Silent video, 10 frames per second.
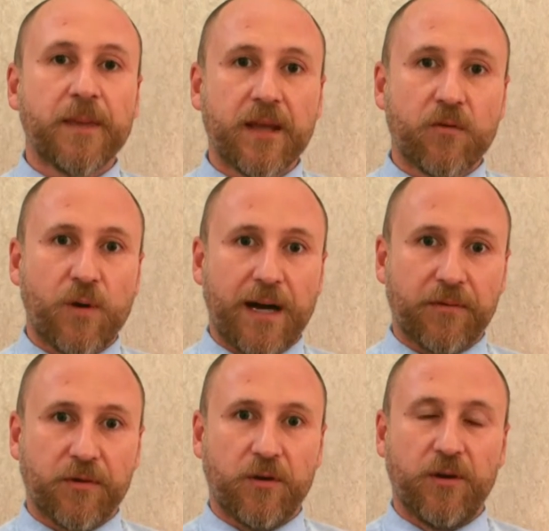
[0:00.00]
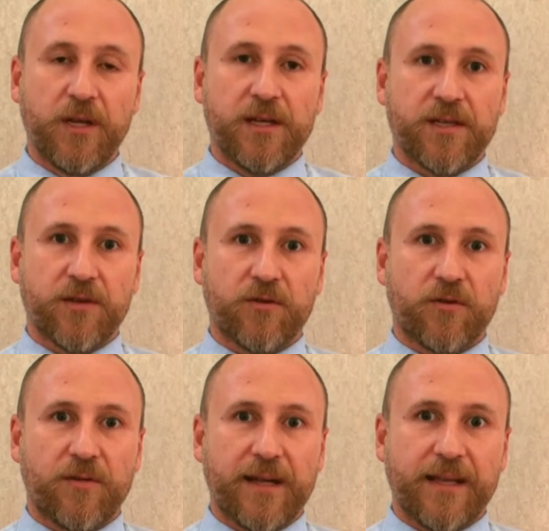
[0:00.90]
in quanto si
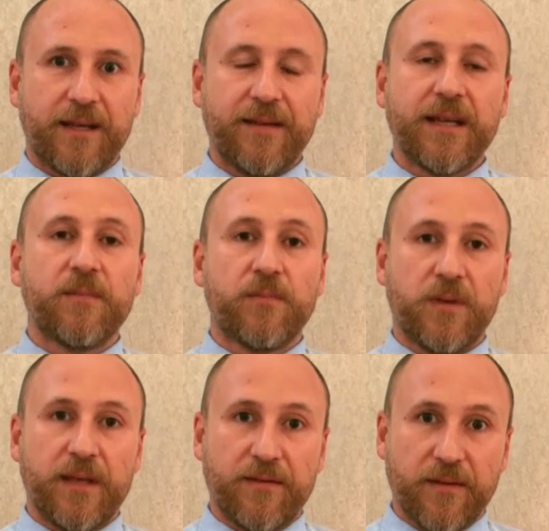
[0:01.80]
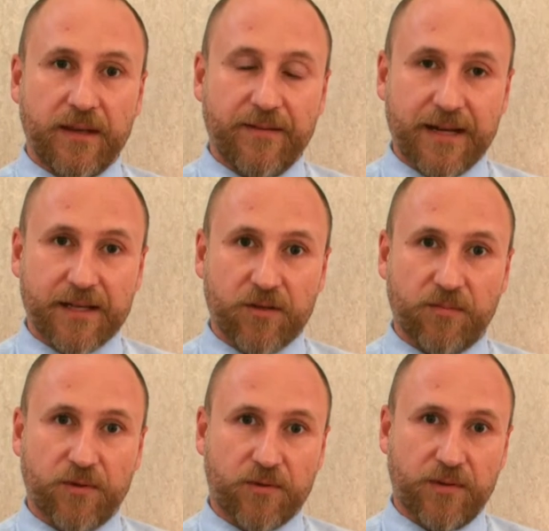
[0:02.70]
sono trovati ad avere diverse
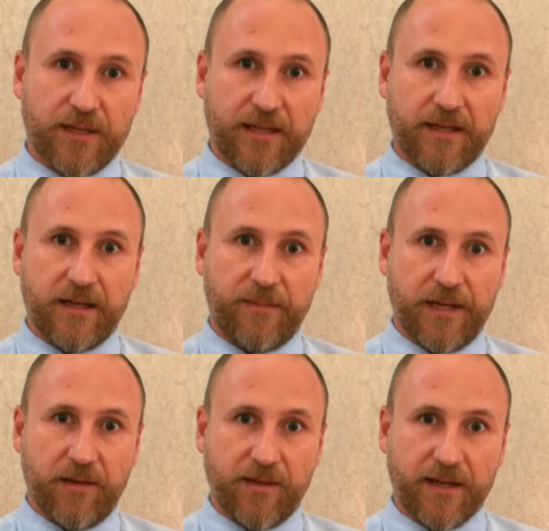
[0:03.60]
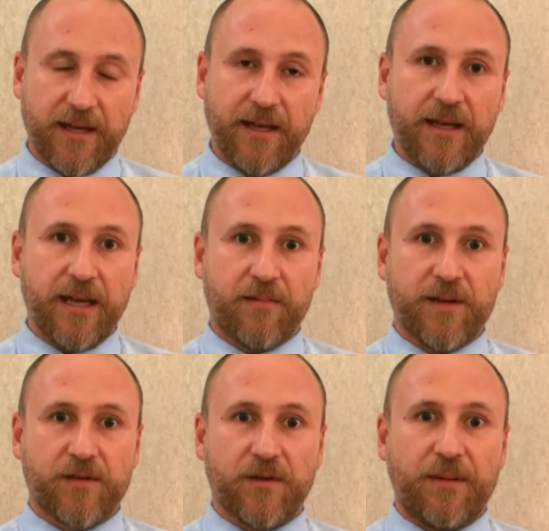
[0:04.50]
opportunità terapeutiche e
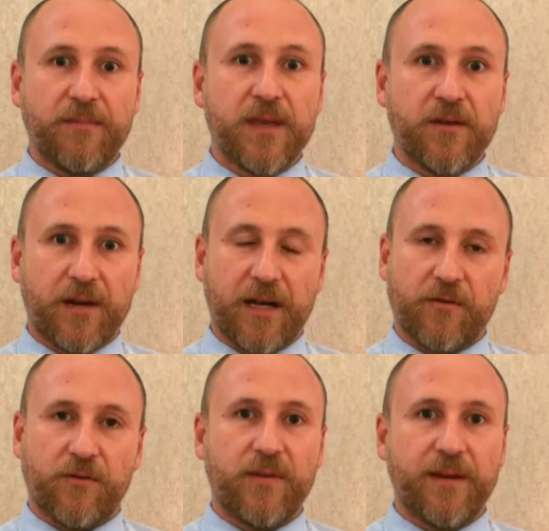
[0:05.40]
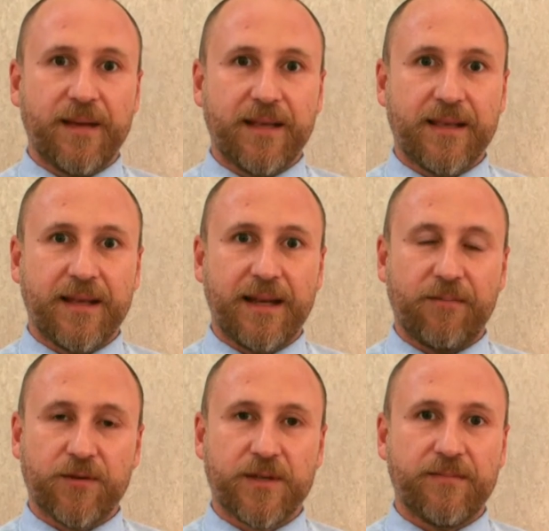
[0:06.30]
questo ha migliorato ovviamente
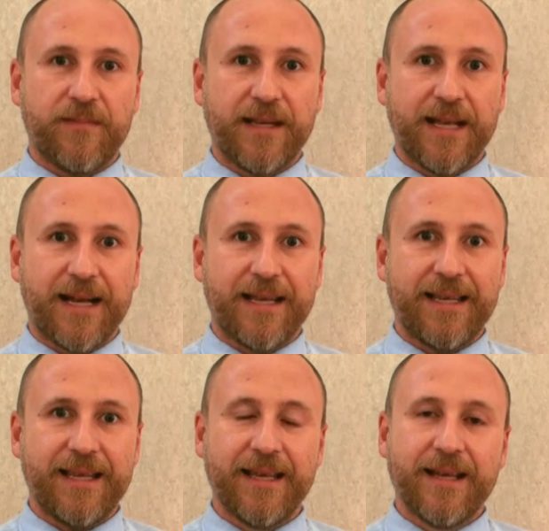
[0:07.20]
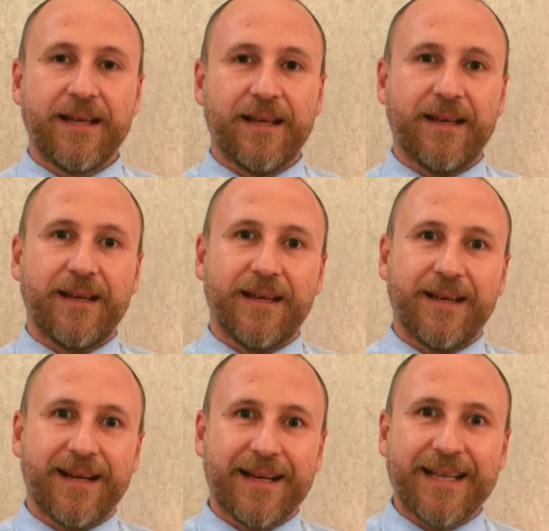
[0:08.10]
la possibilità di
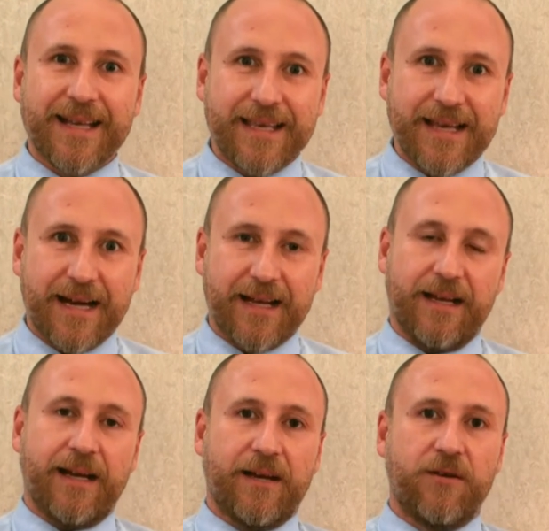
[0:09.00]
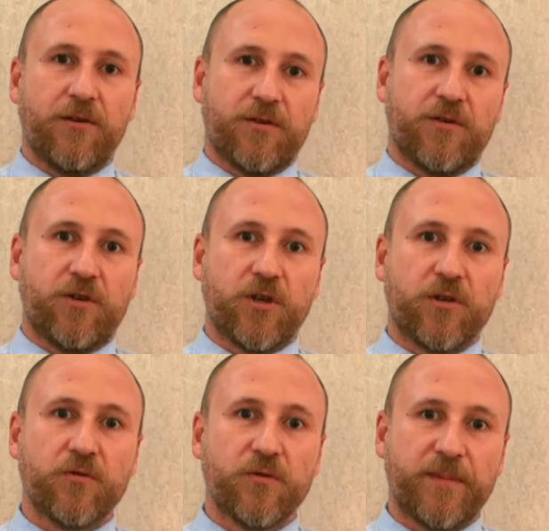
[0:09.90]
eh, ritagliare addosso a
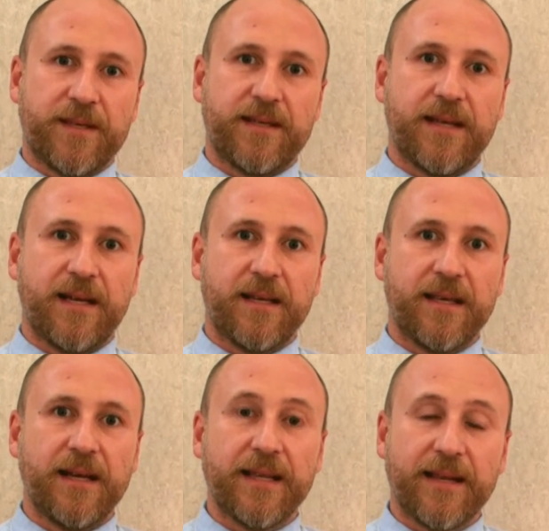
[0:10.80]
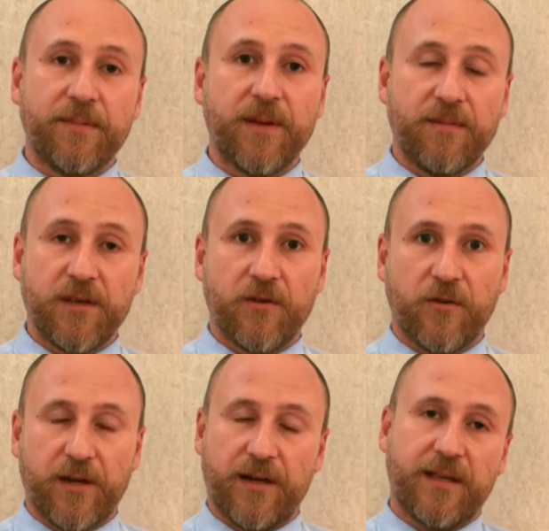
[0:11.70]
ciascun paziente la terapia
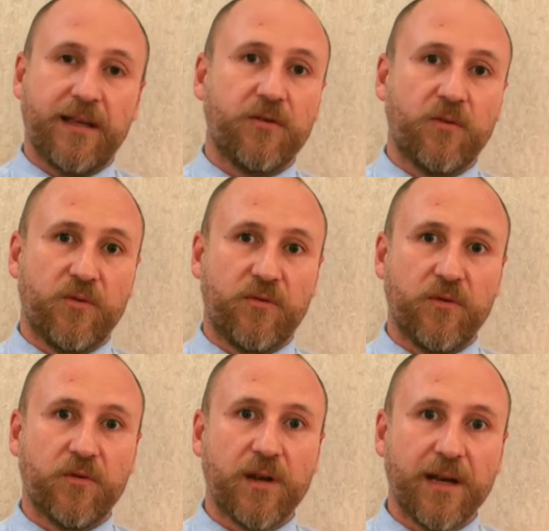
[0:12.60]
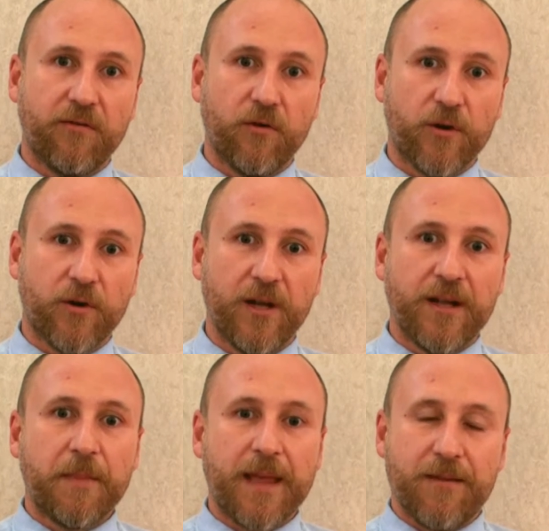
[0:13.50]
migliore, rendendo più fluido il lavoro
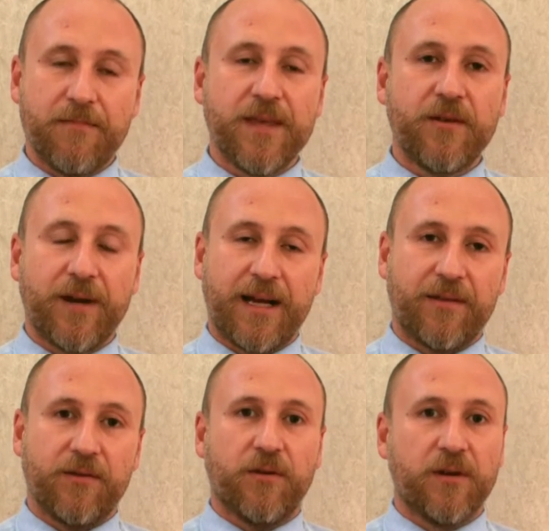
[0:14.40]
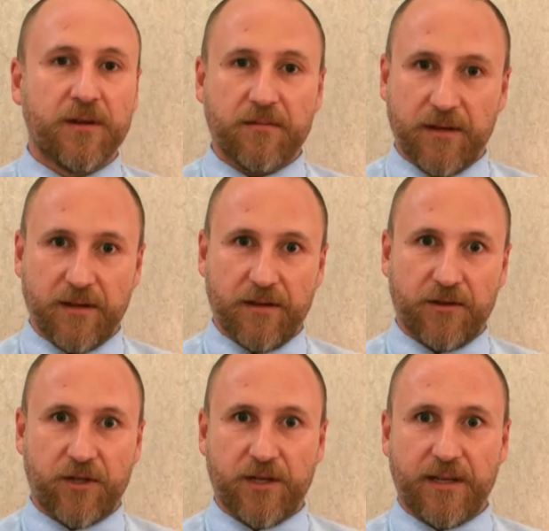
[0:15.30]
e migliorando
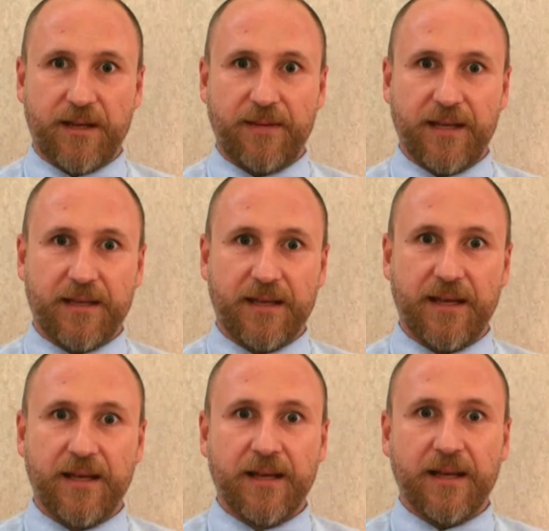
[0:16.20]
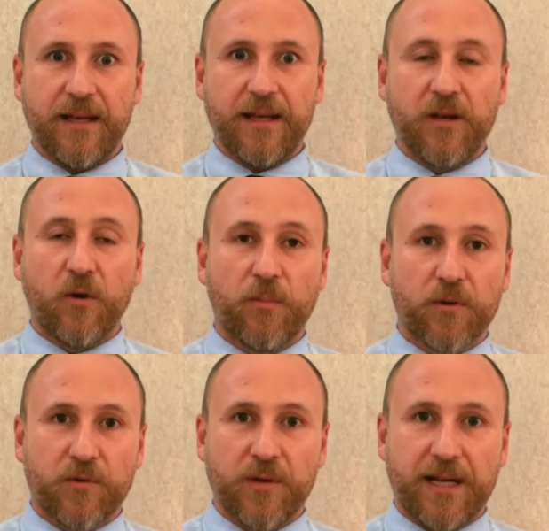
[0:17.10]
eh, certamente eh, le
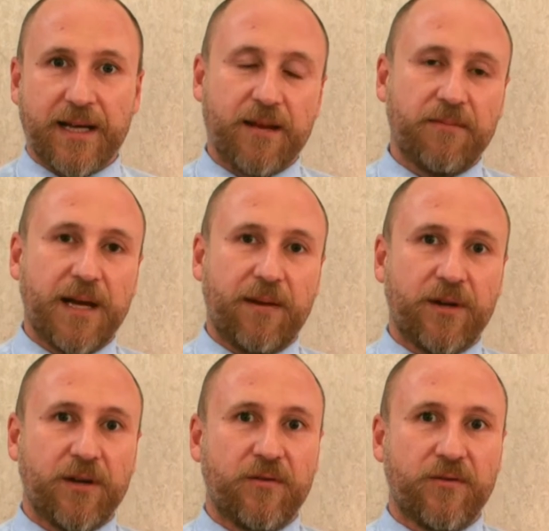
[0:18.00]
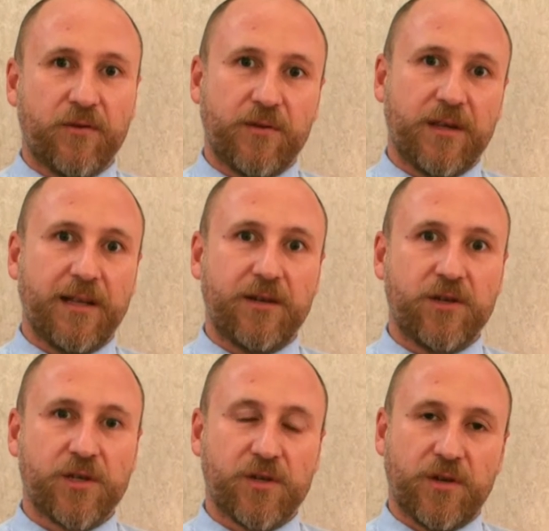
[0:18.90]
opportunità che abbiamo nei confronti della
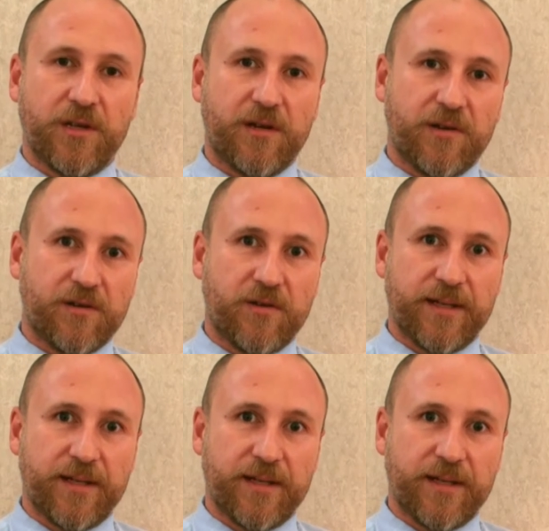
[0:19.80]
gestione del nostro